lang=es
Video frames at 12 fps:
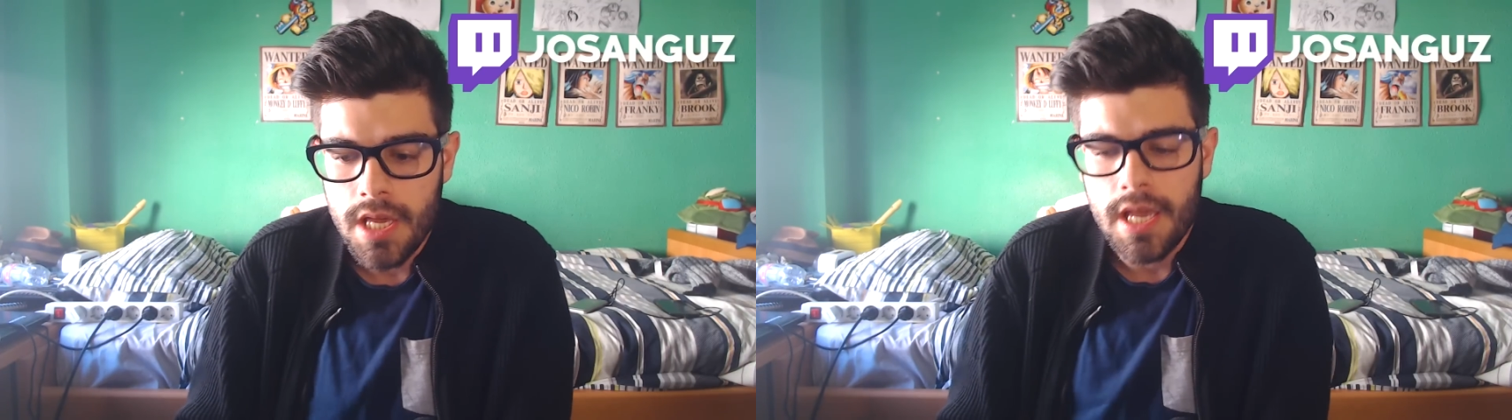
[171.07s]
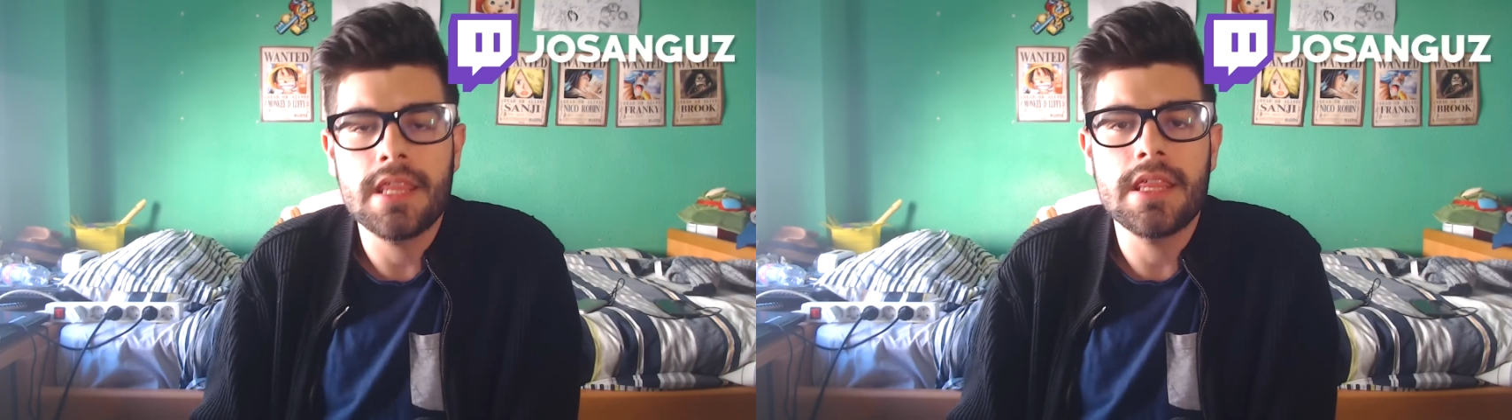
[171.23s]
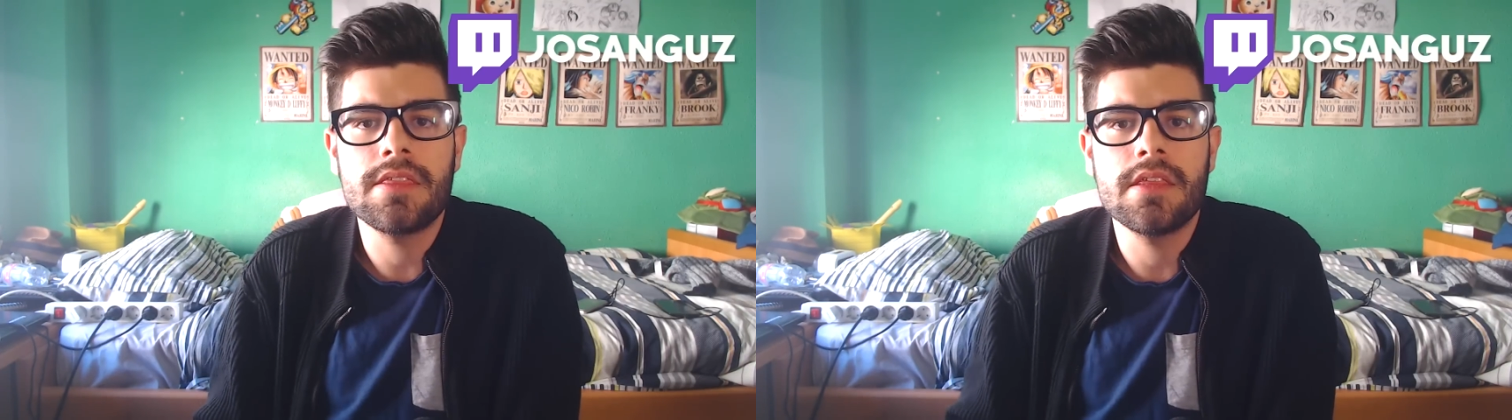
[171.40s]

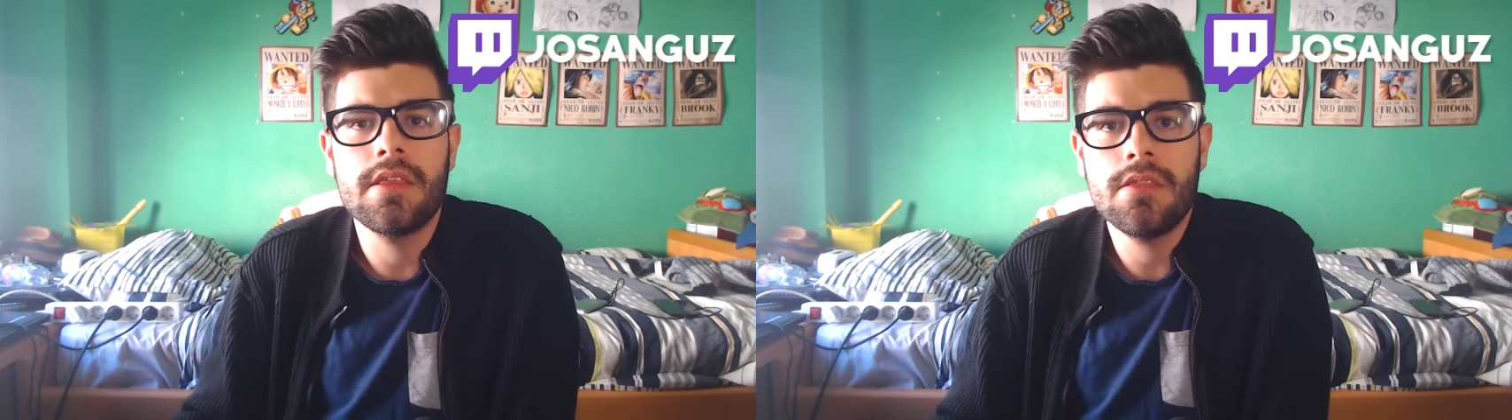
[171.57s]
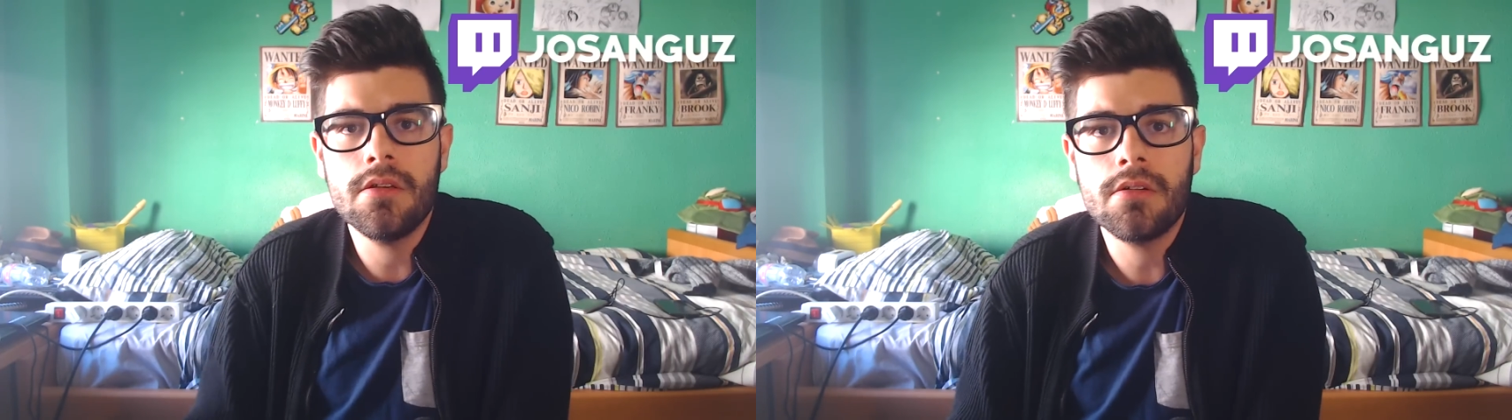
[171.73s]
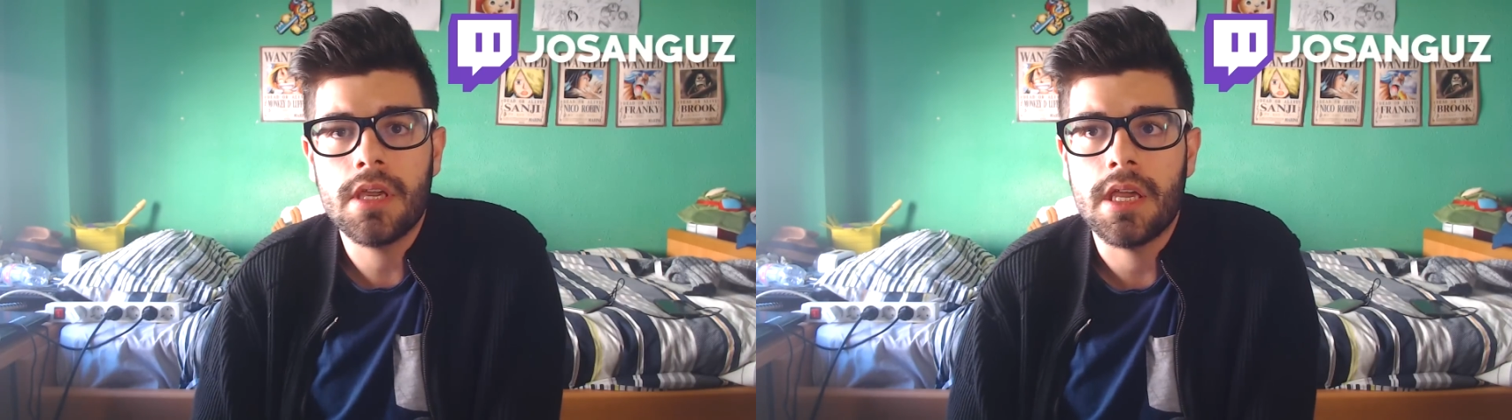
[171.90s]
he
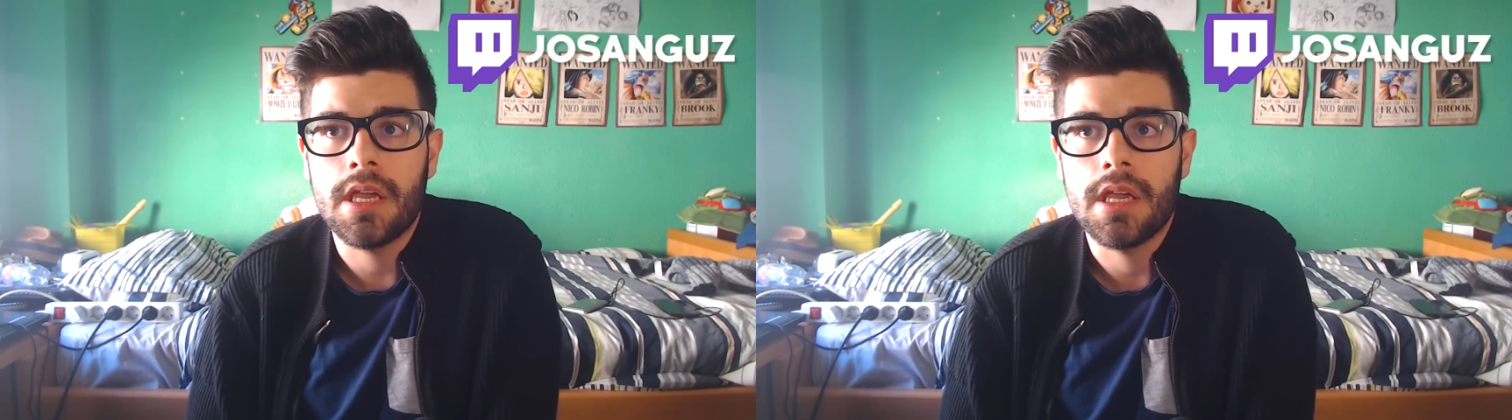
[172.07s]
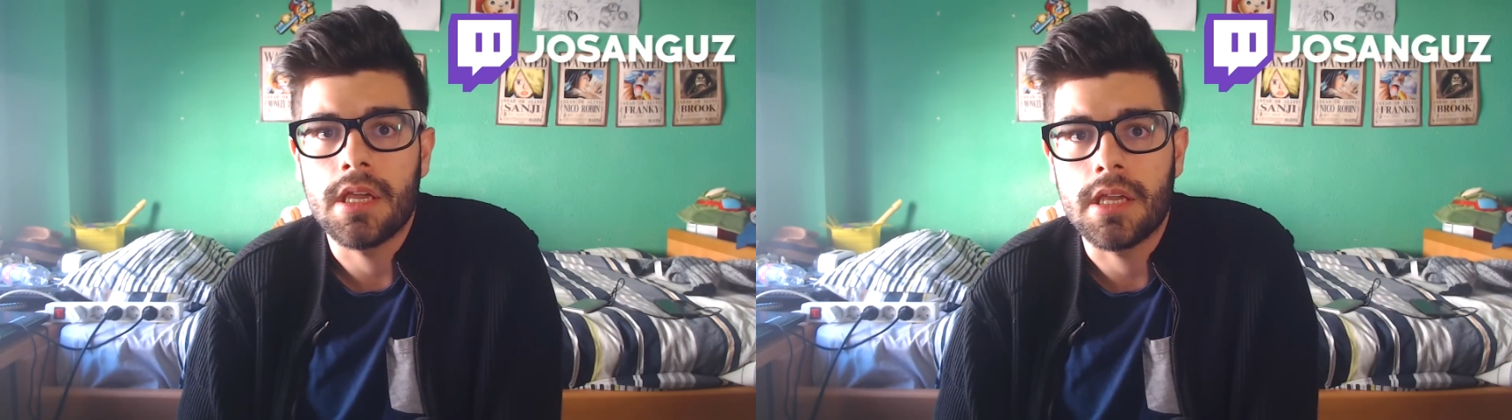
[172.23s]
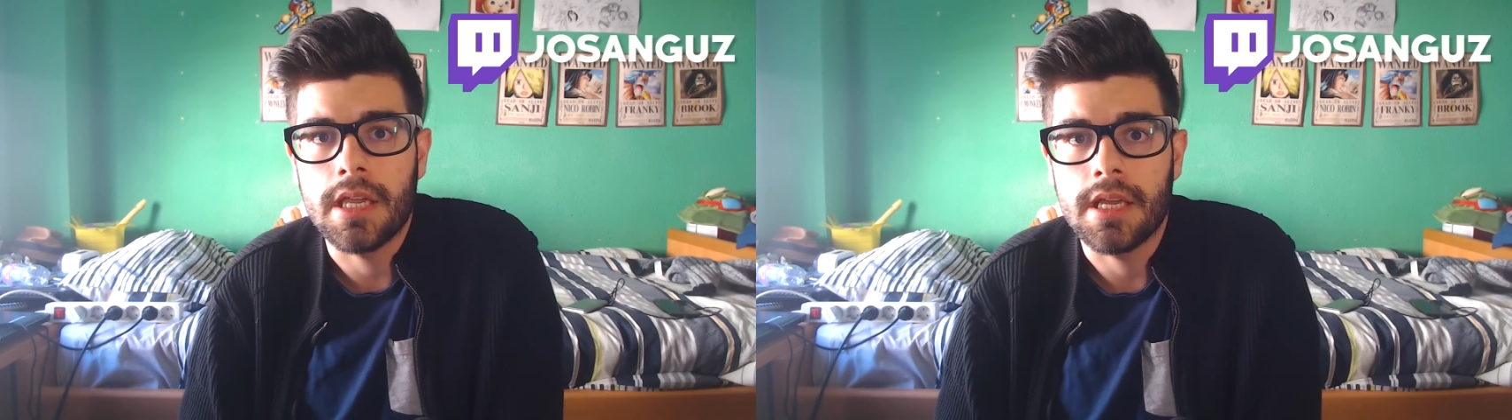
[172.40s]
decidido
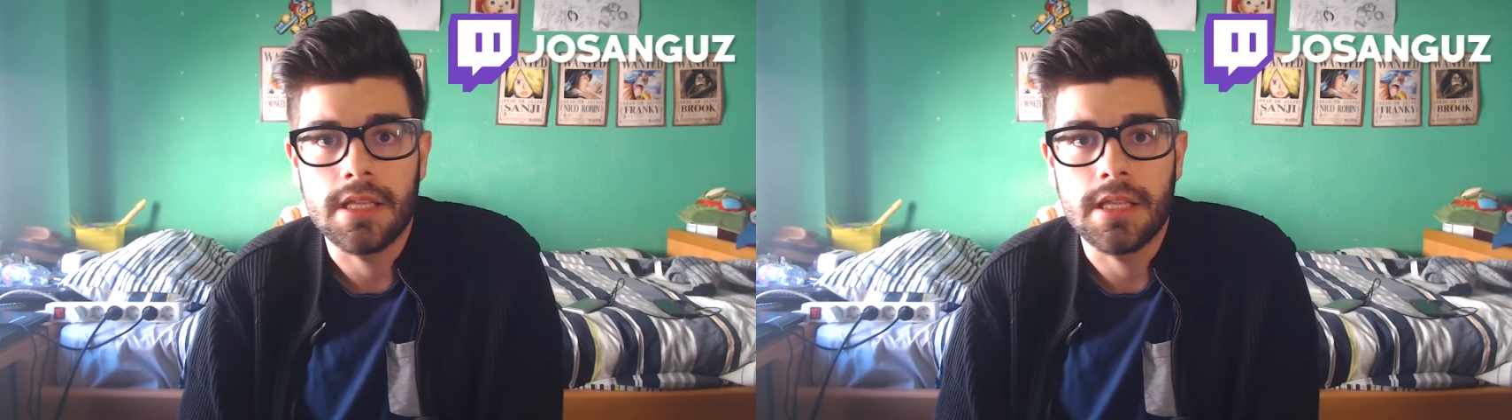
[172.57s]
que,